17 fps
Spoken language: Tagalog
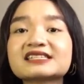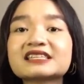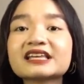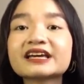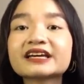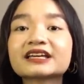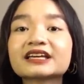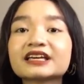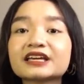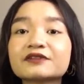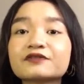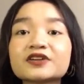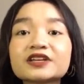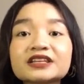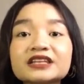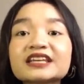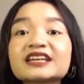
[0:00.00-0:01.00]
Like if
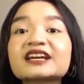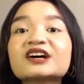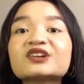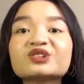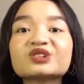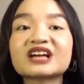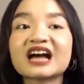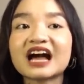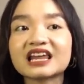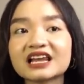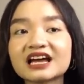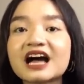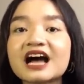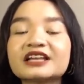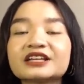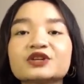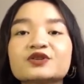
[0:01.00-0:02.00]
hindi ganun
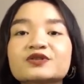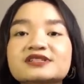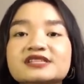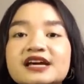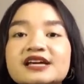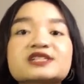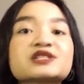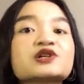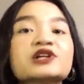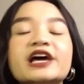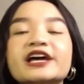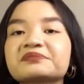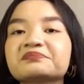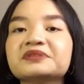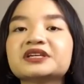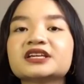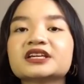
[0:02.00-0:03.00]
kailanganin yung size niyo like
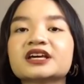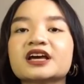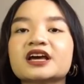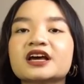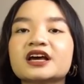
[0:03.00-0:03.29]
me,